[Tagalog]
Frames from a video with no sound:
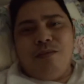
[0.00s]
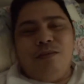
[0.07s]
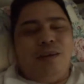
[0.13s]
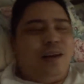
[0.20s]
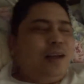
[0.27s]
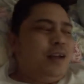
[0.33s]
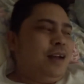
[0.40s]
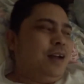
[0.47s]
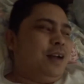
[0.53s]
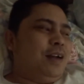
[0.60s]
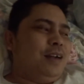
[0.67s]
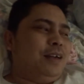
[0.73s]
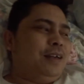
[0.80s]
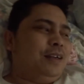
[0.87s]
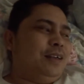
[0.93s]
wala.
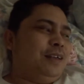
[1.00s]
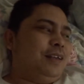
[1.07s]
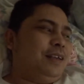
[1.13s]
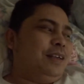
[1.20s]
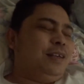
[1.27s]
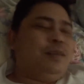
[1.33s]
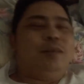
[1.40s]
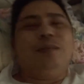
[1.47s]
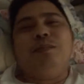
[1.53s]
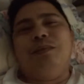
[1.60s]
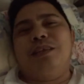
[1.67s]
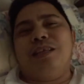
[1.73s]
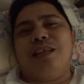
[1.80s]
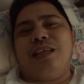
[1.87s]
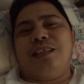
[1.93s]
Ang
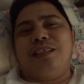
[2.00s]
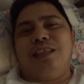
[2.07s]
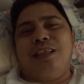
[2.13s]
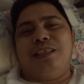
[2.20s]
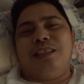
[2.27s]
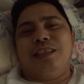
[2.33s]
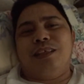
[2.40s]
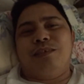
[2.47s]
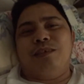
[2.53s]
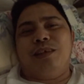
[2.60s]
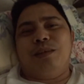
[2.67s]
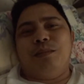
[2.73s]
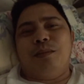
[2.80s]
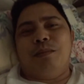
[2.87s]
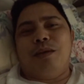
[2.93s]
minsan nga kinachat ako
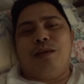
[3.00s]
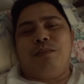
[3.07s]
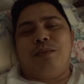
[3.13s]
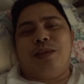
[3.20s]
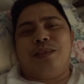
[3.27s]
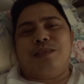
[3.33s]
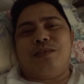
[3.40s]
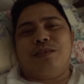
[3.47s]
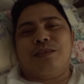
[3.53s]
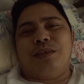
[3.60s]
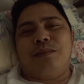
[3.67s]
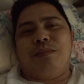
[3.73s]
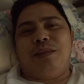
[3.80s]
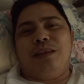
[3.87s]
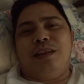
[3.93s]
ng ibang mga friends ko.
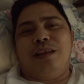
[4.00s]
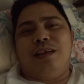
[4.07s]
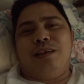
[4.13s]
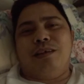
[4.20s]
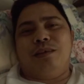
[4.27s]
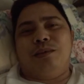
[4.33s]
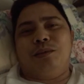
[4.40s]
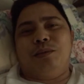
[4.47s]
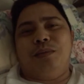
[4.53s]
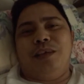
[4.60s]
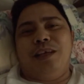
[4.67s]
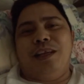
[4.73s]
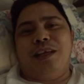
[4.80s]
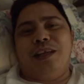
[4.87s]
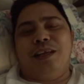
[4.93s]
Sabi nila,
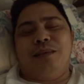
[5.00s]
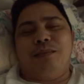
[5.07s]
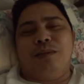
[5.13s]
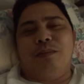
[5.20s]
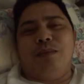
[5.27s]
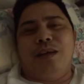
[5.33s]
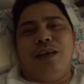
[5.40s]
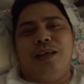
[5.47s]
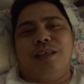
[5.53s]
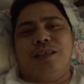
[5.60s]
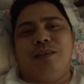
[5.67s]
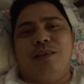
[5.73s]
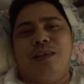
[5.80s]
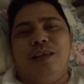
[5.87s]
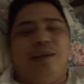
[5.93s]
tumigil ka ng mag-vlog
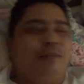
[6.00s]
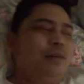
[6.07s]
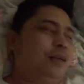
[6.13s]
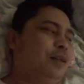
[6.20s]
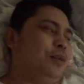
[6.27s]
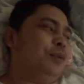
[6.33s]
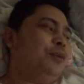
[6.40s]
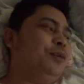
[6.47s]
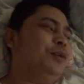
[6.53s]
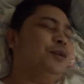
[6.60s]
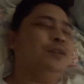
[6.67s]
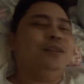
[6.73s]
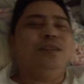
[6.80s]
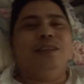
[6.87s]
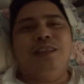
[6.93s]
kasi wala nang
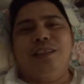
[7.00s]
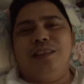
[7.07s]
mananood